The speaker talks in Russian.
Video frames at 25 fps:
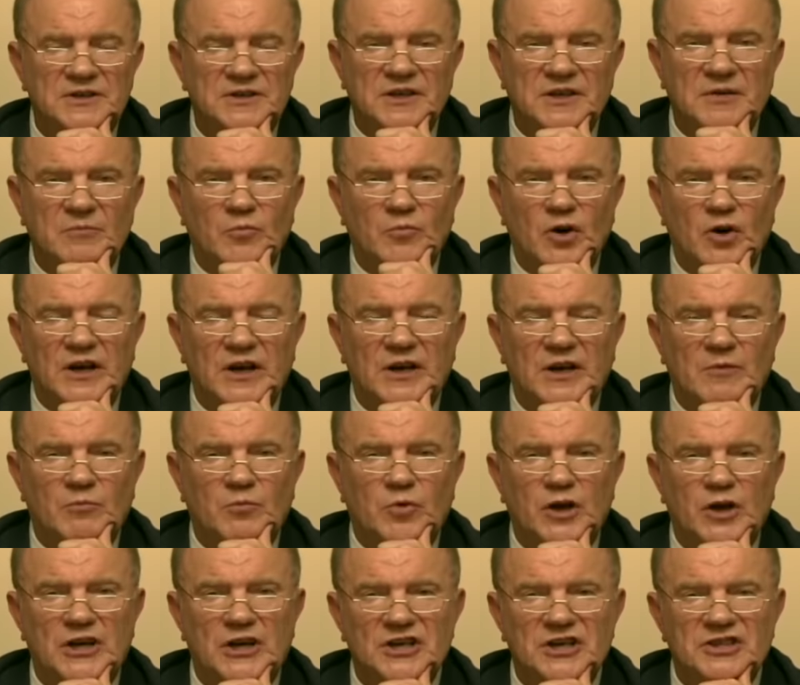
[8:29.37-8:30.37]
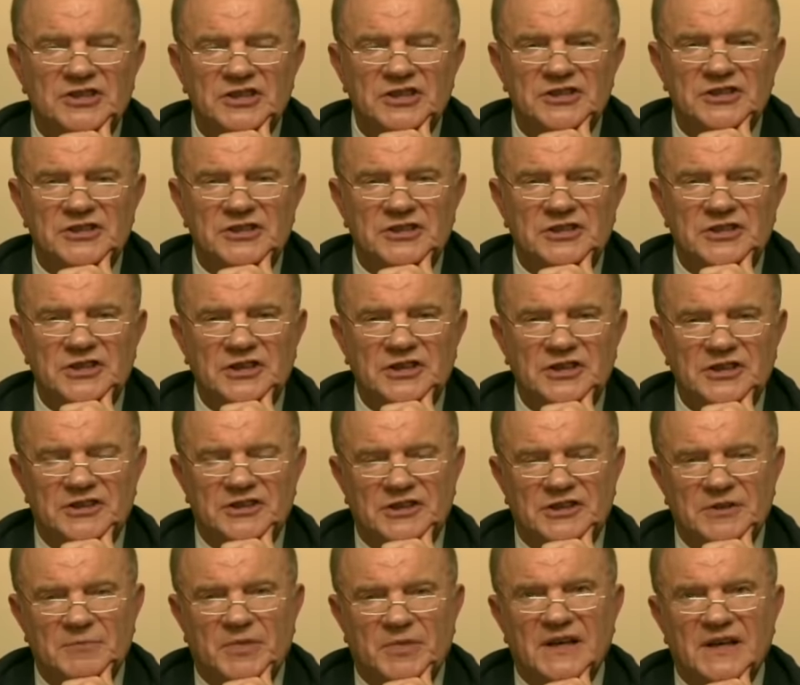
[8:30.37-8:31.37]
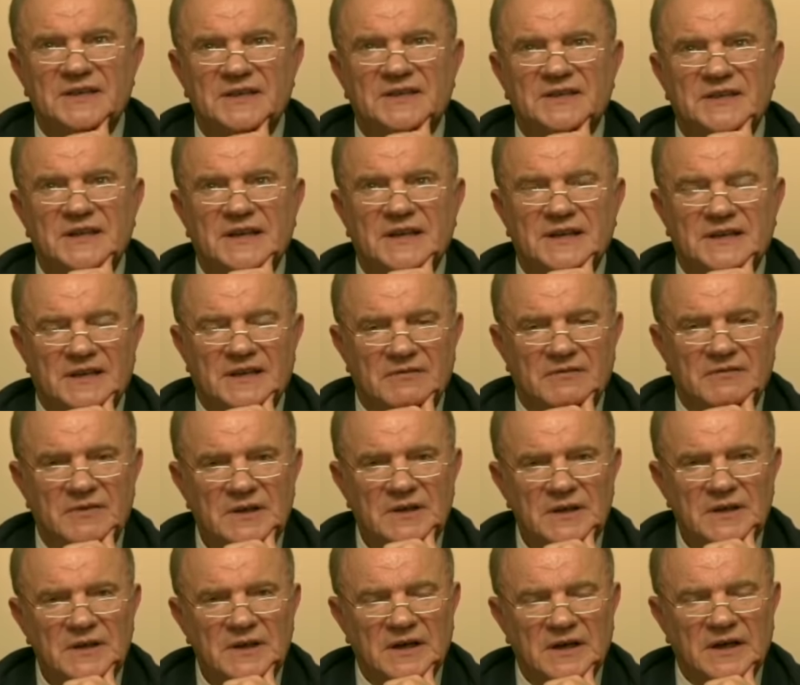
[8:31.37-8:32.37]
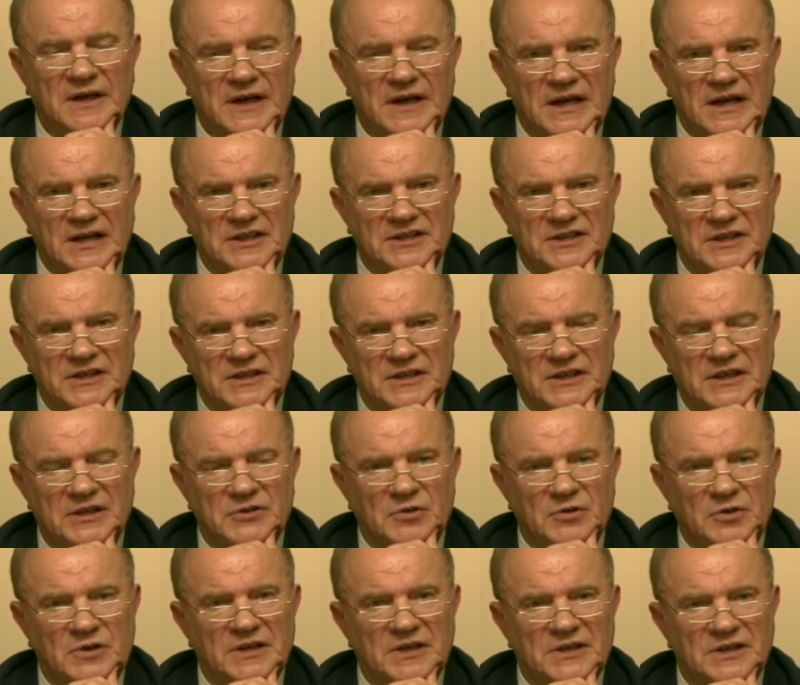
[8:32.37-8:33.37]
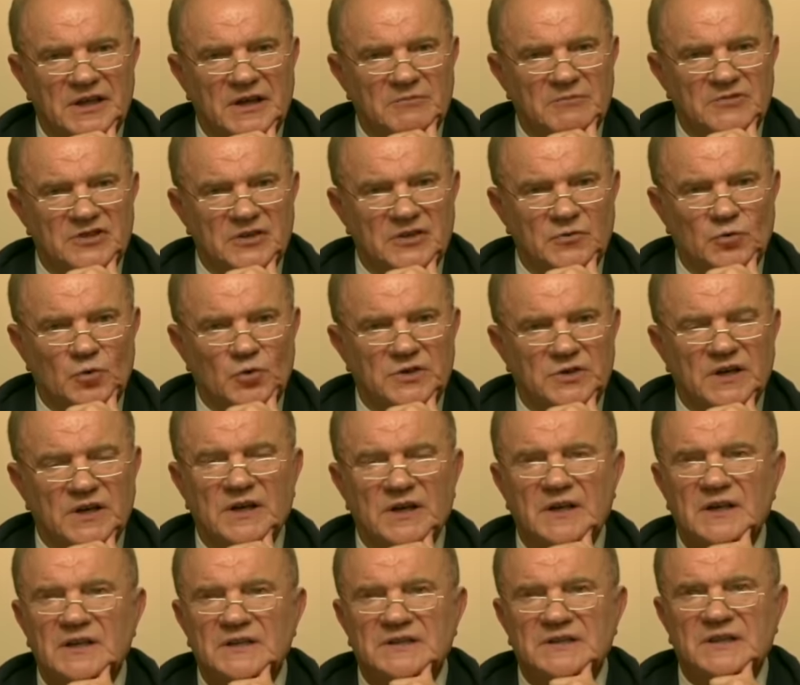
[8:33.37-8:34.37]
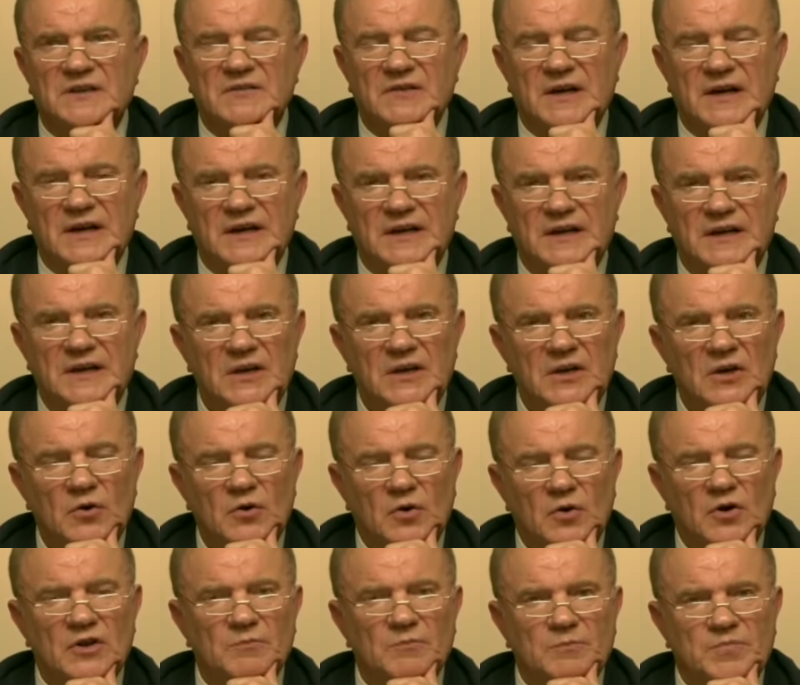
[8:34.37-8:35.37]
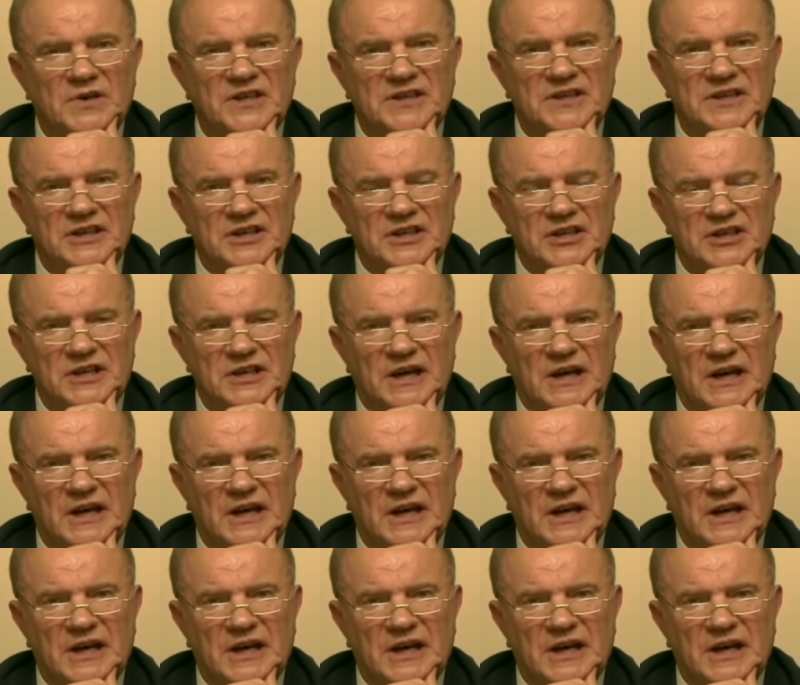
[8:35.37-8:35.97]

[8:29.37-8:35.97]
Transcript: тем более более 60% граждан, которые там живут и голосовали, он поддерж...